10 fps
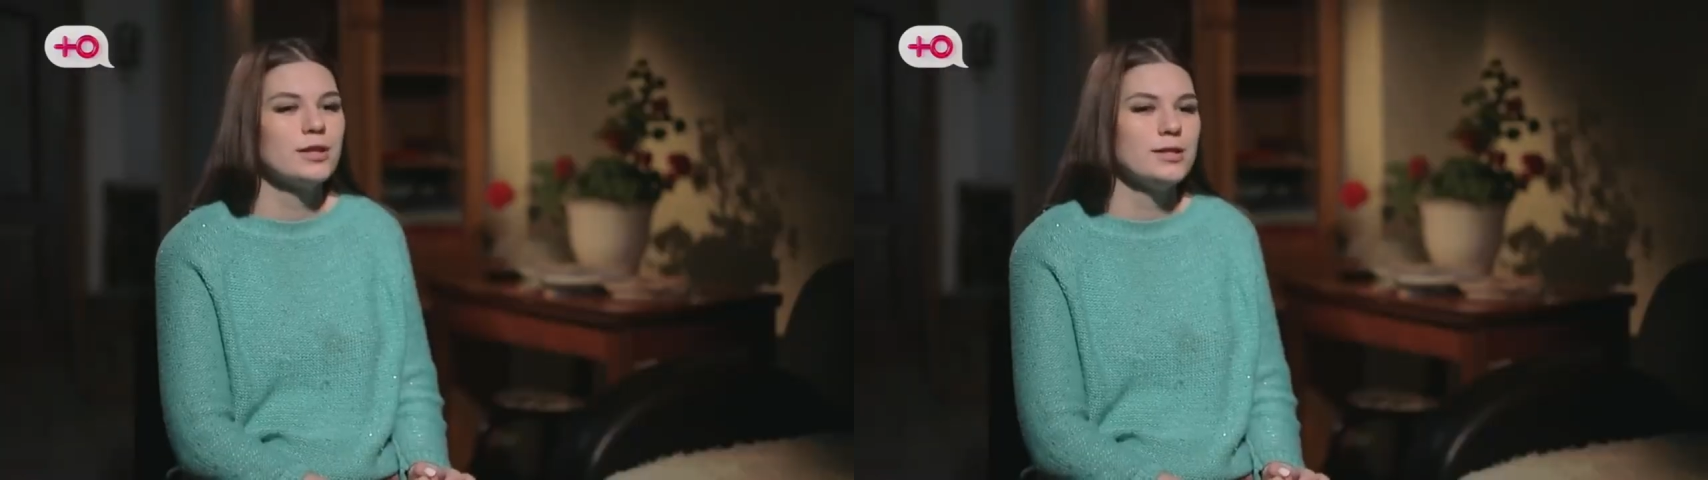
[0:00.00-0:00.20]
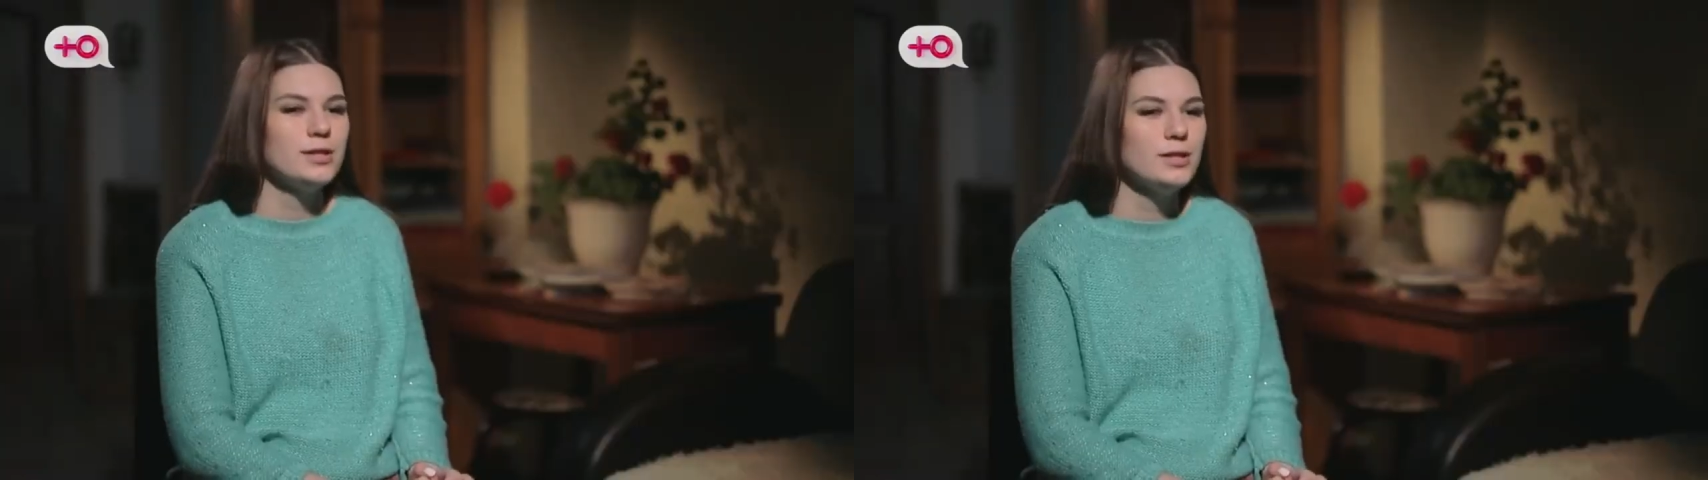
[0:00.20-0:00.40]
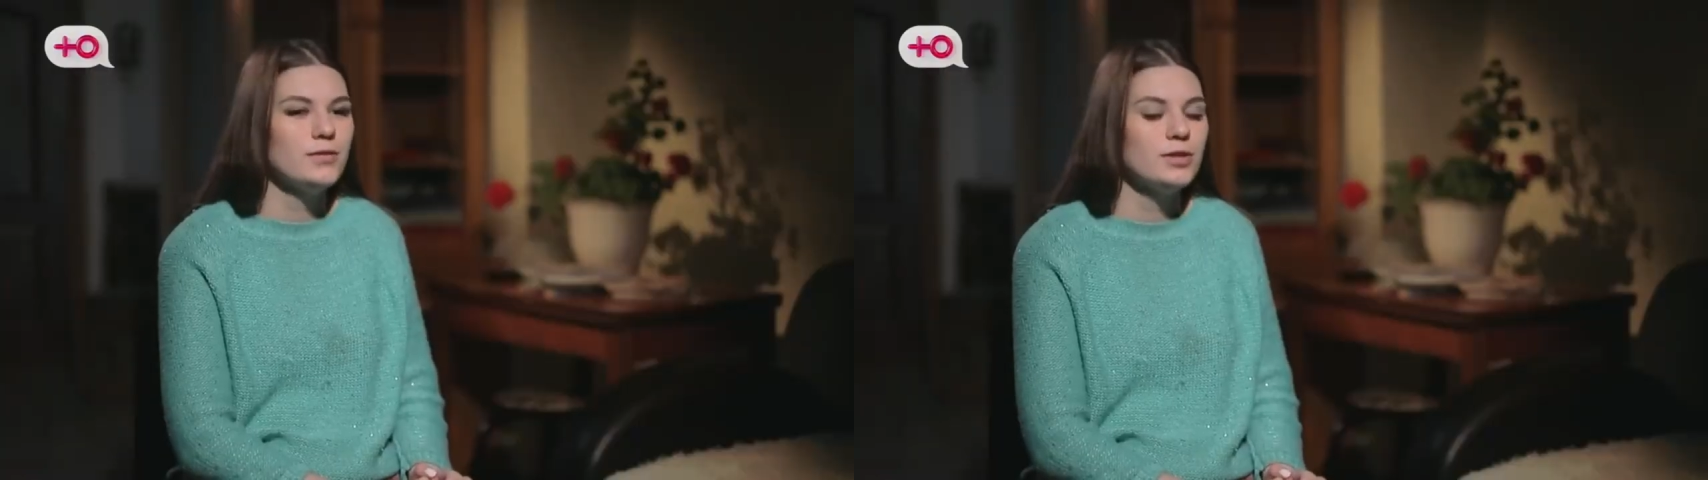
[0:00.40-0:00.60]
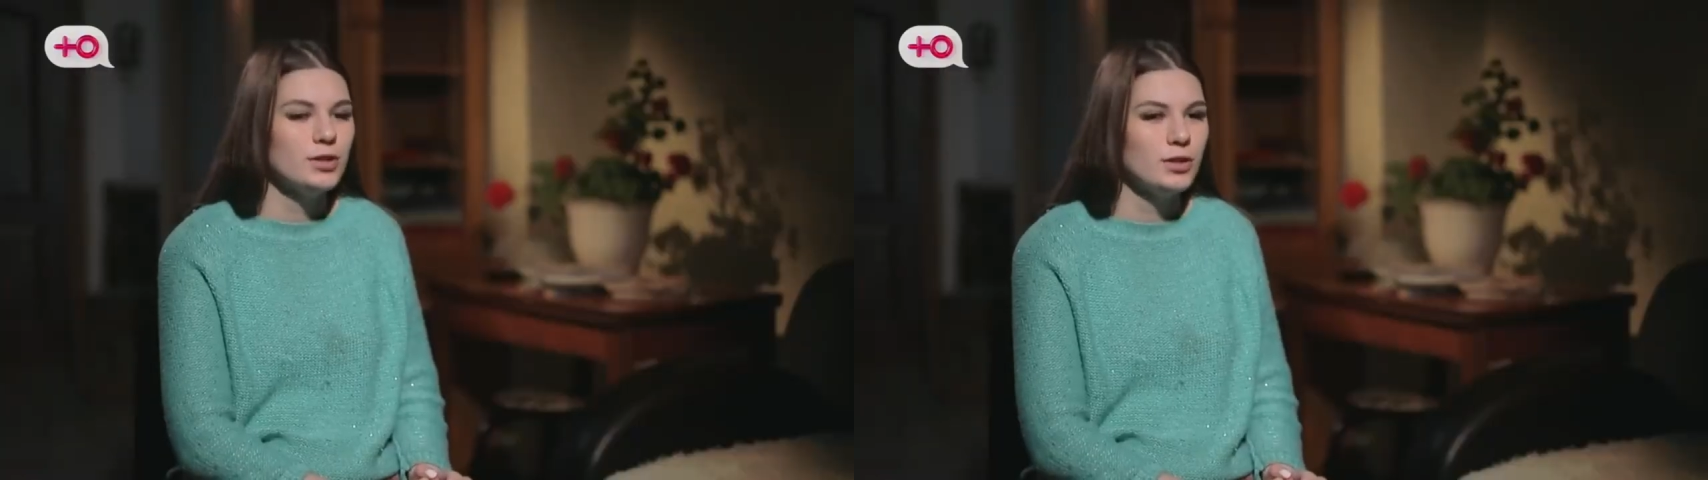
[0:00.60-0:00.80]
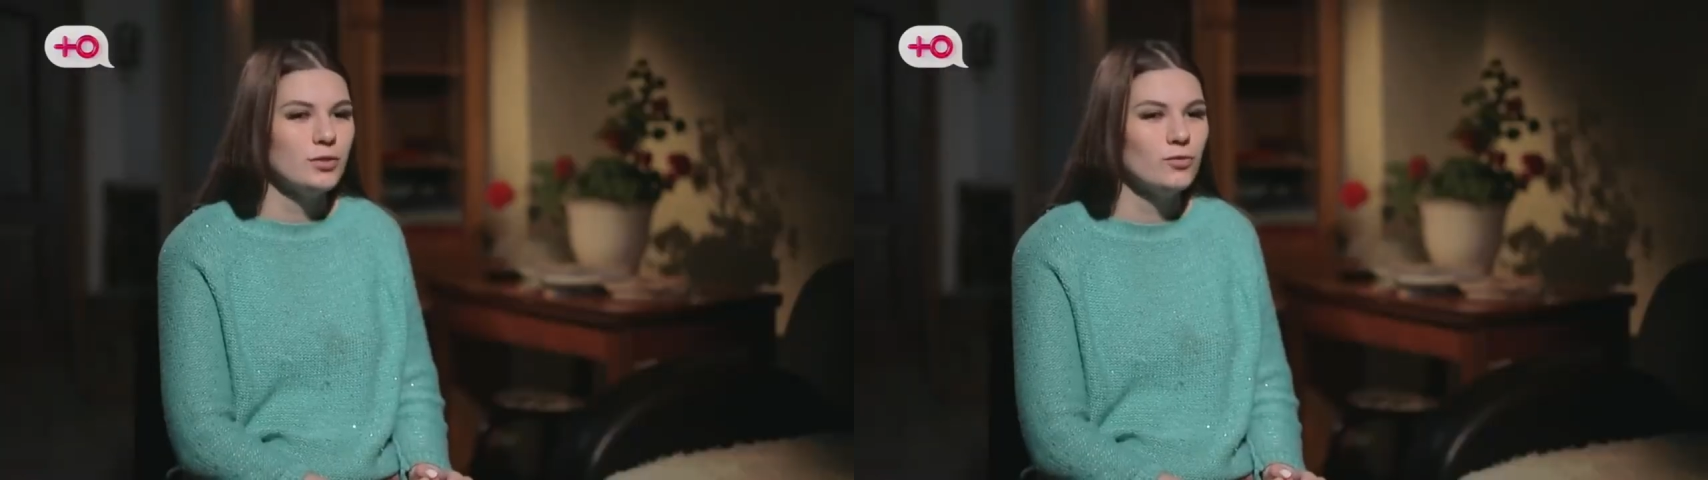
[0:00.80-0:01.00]
там
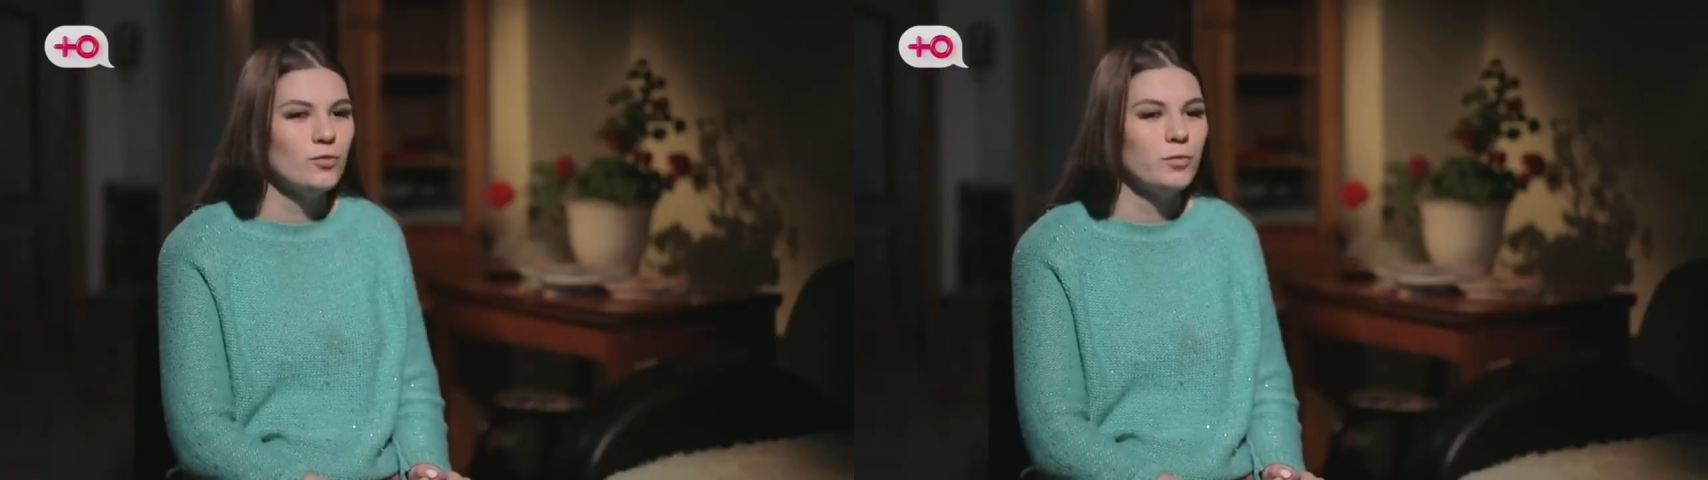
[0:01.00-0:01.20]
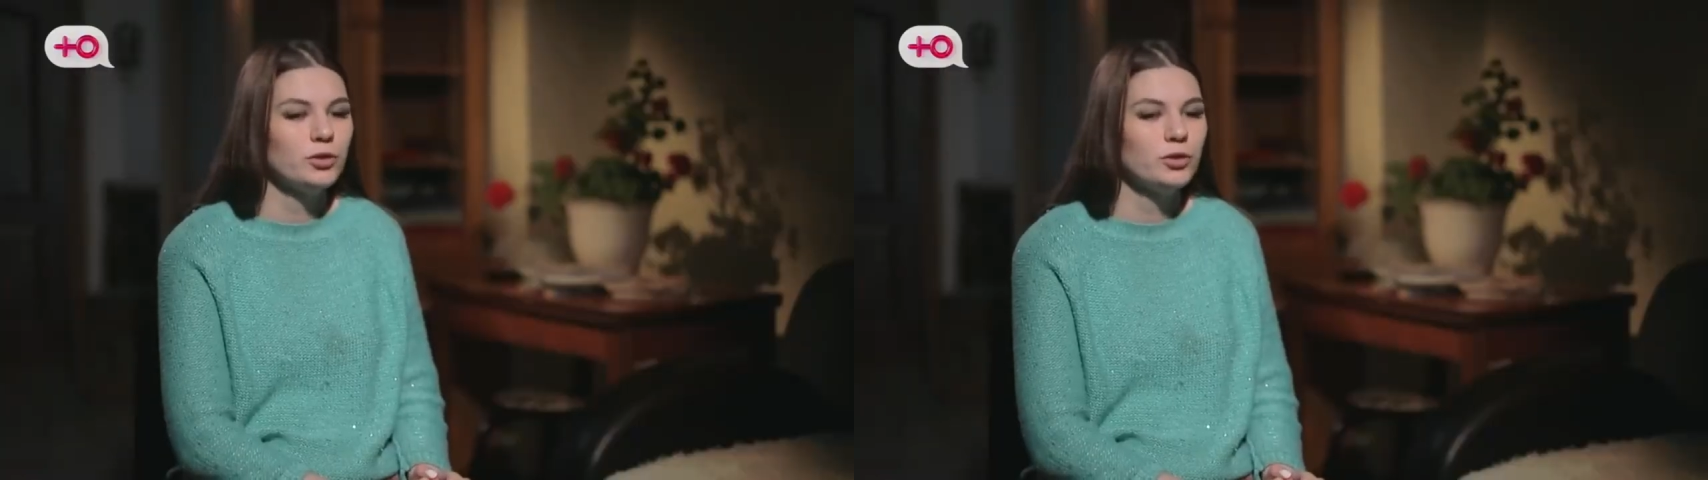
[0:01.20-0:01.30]
учиться,